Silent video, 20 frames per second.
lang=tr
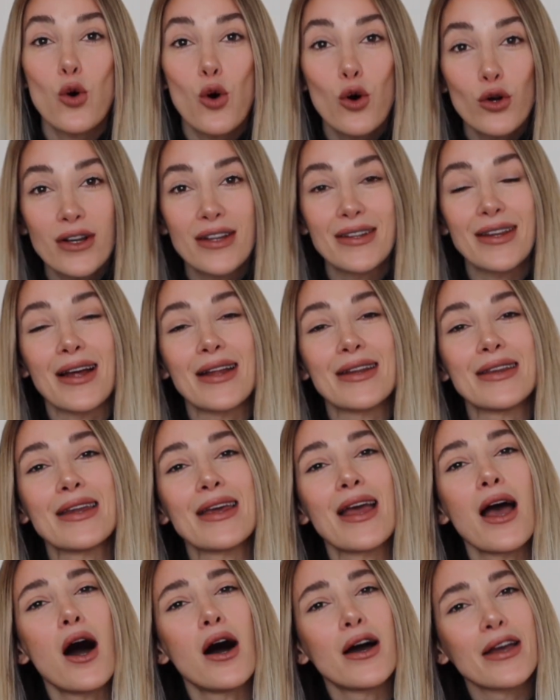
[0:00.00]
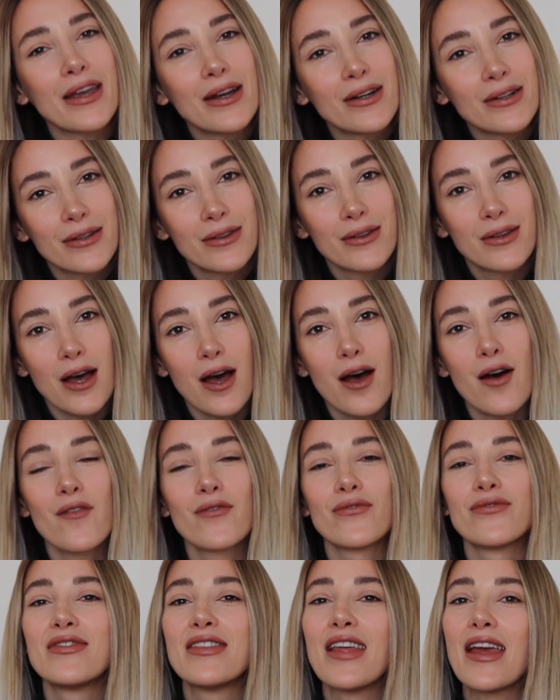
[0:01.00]
O nedenle ayarında
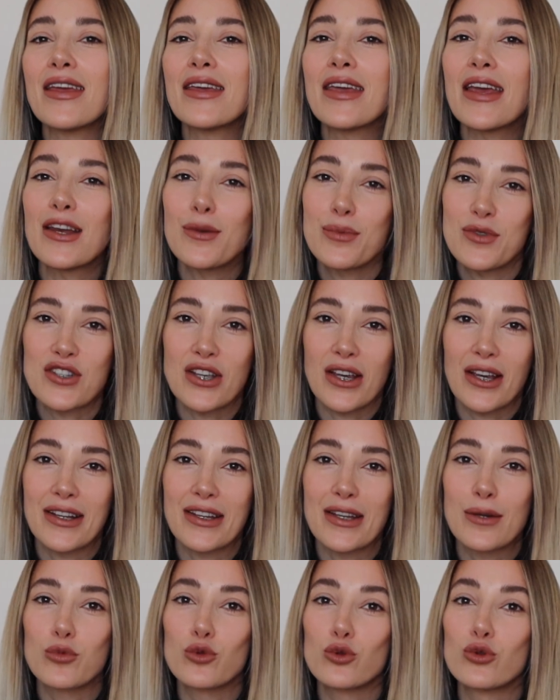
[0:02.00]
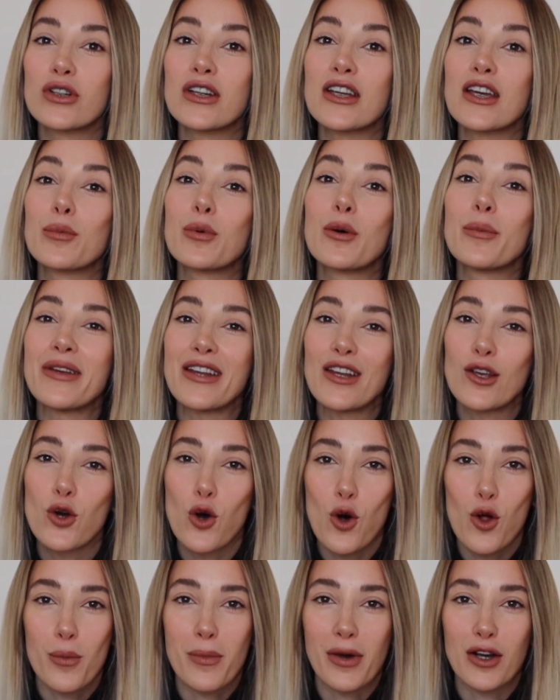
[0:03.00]
dengeli bir şekilde bunları yapabiliyor
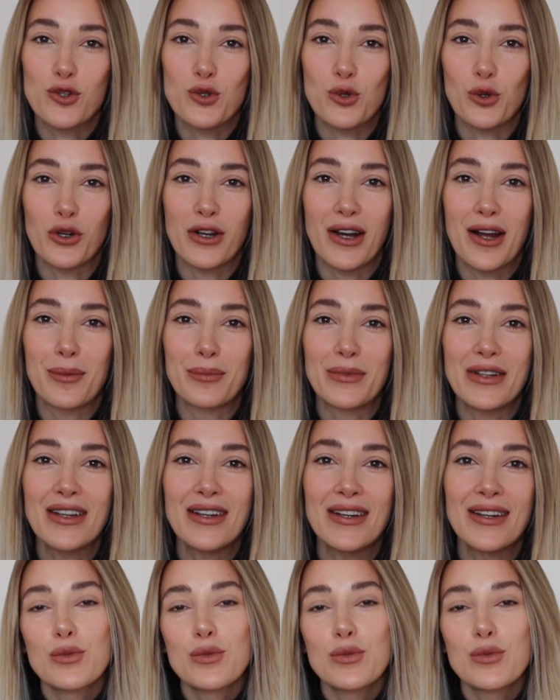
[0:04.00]
olmak çok önemli.